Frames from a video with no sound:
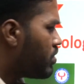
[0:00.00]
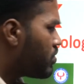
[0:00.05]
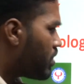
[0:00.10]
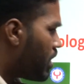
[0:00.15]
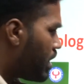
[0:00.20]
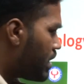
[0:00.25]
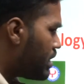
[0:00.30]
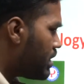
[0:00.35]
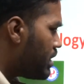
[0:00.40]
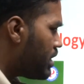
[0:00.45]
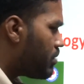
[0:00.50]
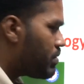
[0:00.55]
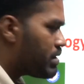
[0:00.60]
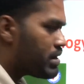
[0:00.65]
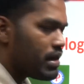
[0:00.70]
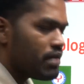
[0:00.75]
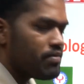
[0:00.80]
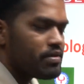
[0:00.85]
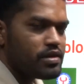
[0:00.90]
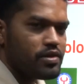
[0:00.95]
ஸோ அது நம்ம
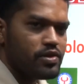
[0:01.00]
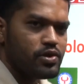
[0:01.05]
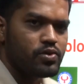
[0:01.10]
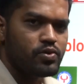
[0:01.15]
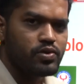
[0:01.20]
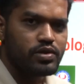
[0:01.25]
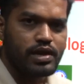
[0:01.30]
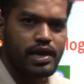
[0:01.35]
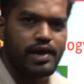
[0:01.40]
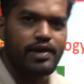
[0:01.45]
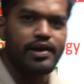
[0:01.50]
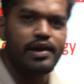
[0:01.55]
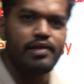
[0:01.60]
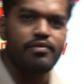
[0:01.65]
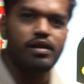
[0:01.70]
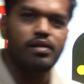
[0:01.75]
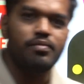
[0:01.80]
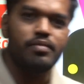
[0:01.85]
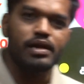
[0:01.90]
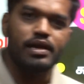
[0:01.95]
சிலபஸ்ல வந்து கொடுத்துருக்காங்க
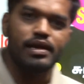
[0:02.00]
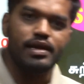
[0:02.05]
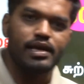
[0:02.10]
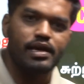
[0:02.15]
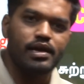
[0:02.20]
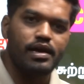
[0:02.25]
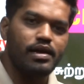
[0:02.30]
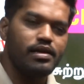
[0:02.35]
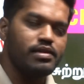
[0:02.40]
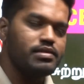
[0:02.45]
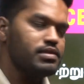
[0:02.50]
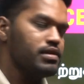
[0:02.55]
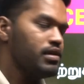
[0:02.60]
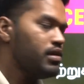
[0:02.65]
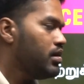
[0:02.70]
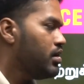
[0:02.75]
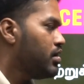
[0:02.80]
என்விரான்மெண்டல் ஈக்காலஜி